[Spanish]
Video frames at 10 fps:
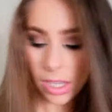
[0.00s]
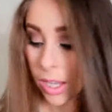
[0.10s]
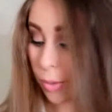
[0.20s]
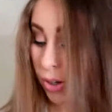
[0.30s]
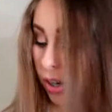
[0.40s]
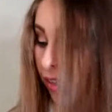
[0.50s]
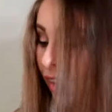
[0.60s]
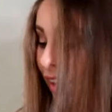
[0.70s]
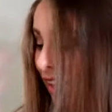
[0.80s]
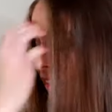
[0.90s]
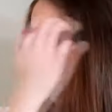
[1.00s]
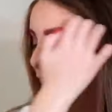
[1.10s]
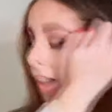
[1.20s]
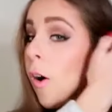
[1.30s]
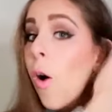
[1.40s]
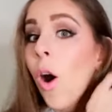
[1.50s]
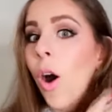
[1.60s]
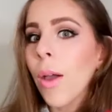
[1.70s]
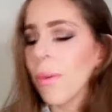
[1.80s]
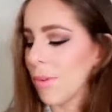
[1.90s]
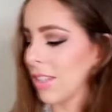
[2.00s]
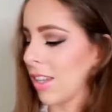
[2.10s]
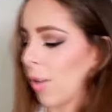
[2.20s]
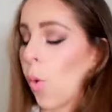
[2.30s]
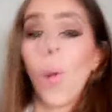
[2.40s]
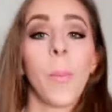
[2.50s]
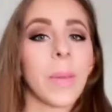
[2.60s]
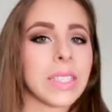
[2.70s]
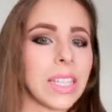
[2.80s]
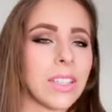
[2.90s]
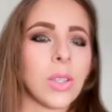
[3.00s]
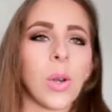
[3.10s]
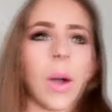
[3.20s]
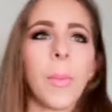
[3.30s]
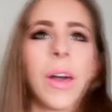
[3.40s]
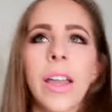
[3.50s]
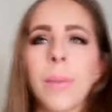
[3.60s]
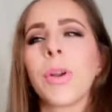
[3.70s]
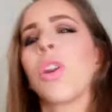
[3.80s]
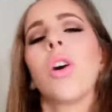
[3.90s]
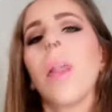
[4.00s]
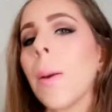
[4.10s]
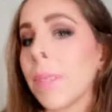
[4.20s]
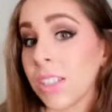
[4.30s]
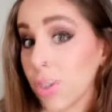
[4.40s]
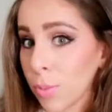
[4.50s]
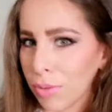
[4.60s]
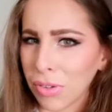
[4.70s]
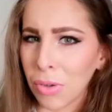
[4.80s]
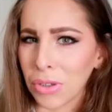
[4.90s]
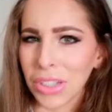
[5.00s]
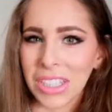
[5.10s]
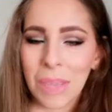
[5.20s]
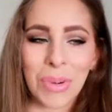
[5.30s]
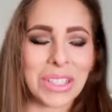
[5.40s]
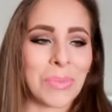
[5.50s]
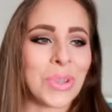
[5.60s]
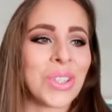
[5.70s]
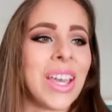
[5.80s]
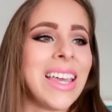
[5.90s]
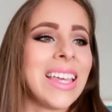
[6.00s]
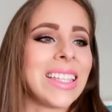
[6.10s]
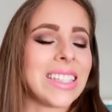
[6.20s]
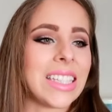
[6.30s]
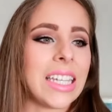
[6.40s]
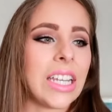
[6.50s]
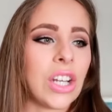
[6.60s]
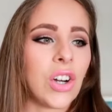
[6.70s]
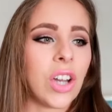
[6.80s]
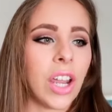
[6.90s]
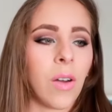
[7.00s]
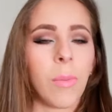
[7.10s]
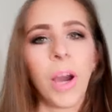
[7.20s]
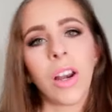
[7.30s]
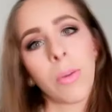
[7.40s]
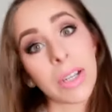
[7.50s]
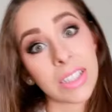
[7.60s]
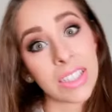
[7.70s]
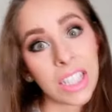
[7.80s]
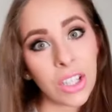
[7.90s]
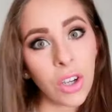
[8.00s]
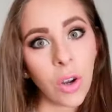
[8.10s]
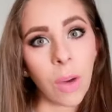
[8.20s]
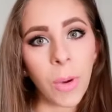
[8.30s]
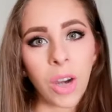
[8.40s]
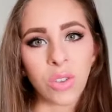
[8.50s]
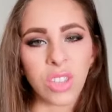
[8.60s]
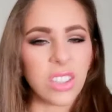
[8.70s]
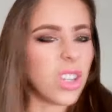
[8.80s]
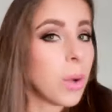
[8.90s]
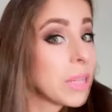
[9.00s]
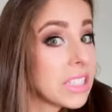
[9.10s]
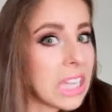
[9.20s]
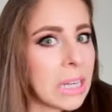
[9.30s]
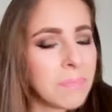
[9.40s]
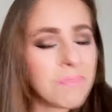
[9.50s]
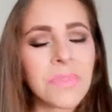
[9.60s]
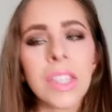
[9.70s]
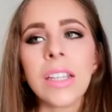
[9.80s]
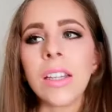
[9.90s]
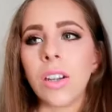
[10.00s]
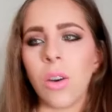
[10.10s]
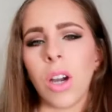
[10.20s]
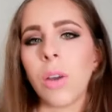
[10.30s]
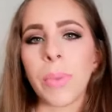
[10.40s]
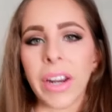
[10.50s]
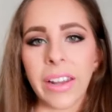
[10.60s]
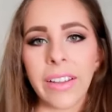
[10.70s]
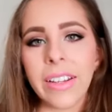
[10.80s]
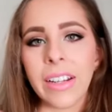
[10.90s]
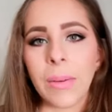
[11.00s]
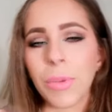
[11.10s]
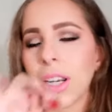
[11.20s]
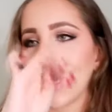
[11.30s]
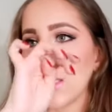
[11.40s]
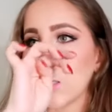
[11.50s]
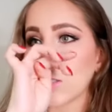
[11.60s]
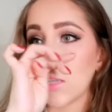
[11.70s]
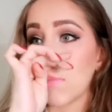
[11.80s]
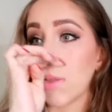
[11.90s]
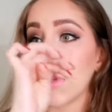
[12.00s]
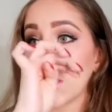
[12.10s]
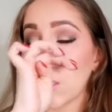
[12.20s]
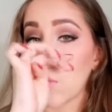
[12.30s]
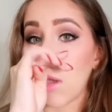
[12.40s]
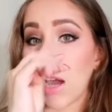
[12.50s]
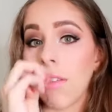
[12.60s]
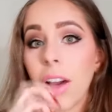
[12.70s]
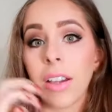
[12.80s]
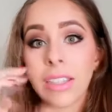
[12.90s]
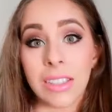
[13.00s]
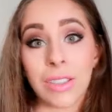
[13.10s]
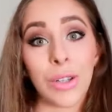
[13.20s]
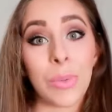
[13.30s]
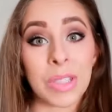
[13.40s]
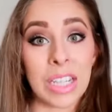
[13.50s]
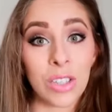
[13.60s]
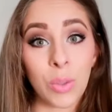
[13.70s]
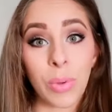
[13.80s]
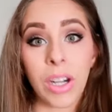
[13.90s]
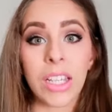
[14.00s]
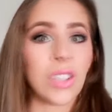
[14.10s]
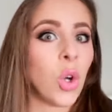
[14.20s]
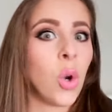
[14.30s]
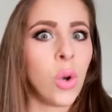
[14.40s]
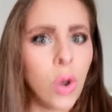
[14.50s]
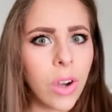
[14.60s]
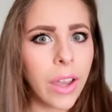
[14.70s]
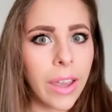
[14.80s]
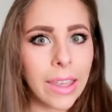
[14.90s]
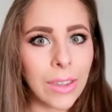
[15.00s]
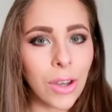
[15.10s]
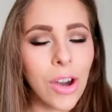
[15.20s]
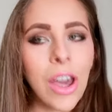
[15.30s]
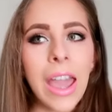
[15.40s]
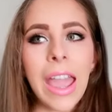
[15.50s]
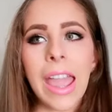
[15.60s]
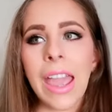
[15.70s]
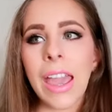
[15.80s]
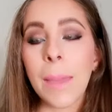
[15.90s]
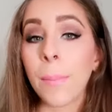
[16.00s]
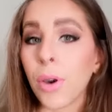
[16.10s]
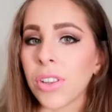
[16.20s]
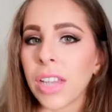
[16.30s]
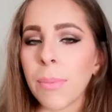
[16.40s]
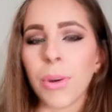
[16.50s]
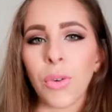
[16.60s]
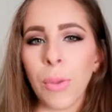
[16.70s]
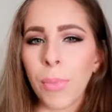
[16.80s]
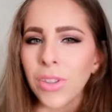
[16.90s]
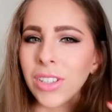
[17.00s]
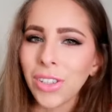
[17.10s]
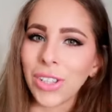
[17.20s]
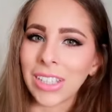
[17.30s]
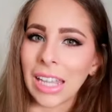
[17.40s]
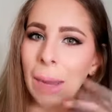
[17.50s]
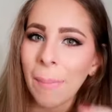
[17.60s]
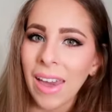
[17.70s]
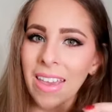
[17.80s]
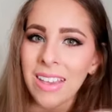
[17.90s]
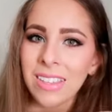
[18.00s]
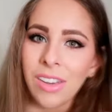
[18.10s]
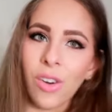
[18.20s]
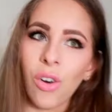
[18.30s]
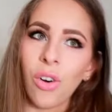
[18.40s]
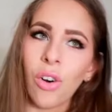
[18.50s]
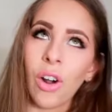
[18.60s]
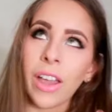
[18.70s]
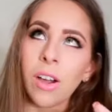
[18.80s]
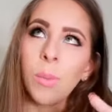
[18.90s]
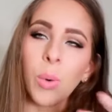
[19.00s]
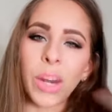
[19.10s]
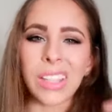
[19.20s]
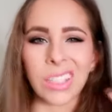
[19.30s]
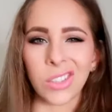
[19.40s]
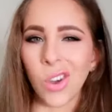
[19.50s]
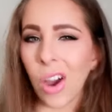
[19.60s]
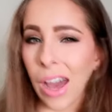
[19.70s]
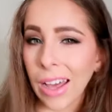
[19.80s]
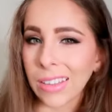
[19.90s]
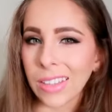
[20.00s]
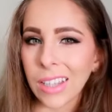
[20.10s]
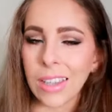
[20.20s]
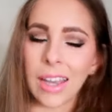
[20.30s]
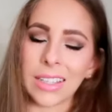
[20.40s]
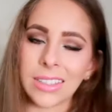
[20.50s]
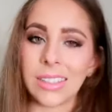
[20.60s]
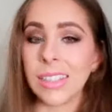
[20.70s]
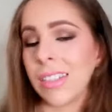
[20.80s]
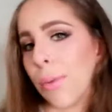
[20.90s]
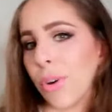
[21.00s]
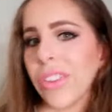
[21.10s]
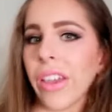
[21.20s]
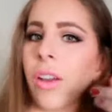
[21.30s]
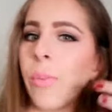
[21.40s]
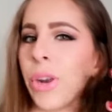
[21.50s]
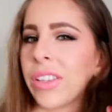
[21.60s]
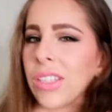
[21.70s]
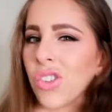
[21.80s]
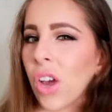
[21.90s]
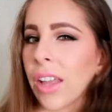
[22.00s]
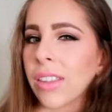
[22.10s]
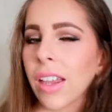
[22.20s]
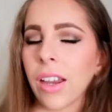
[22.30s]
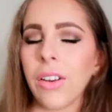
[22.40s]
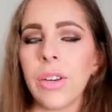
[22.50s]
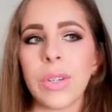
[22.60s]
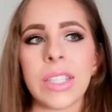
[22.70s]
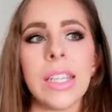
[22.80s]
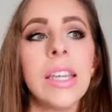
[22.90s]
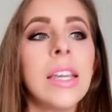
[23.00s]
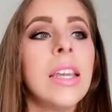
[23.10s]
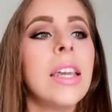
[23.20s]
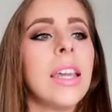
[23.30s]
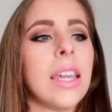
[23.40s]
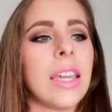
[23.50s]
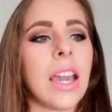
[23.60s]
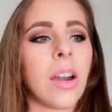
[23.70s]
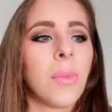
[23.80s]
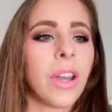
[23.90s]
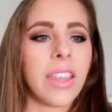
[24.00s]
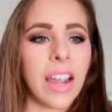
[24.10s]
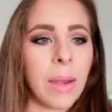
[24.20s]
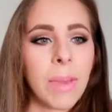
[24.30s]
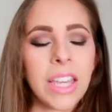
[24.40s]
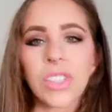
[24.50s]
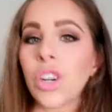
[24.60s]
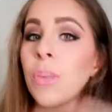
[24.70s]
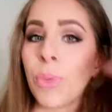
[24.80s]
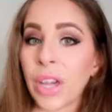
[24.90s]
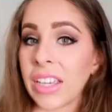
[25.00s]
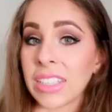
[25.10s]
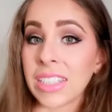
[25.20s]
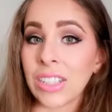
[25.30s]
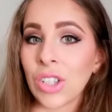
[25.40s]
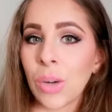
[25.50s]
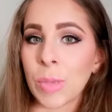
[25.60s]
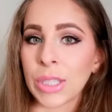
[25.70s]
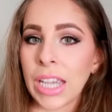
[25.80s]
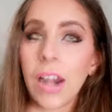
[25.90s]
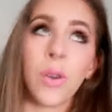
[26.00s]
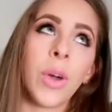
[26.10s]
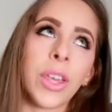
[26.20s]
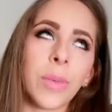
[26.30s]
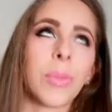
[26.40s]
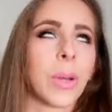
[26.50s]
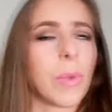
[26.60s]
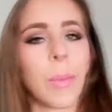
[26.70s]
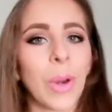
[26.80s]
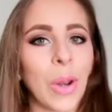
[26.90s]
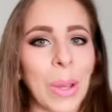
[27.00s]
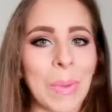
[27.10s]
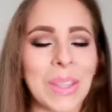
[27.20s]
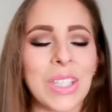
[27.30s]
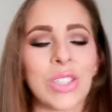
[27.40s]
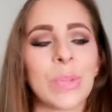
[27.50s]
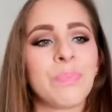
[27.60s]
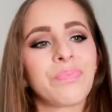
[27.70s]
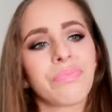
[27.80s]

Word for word: Y bueno, nada, el día de hoy vamos a hacer un paseíto, nos vamos a ir, pero no de los paseos súper fabulosos que siempre hacemos, sino que nos vamos a algo más sencillo, nos vamos a un centro comercial. No voy a comprar nada ni nada por el estilo, simplemente que me han hablado centro comercial es súper lindo, nunca he ido, es en Bondi, pero no en Bondi en donde está la playa, sino es como una estación antes de la City hacia Bondi, es como una estación antes, creo, algo así. Y es como que llega el metro y por ahí está el centro comercial, no he ido, pero es más o menos lo que me han dicho.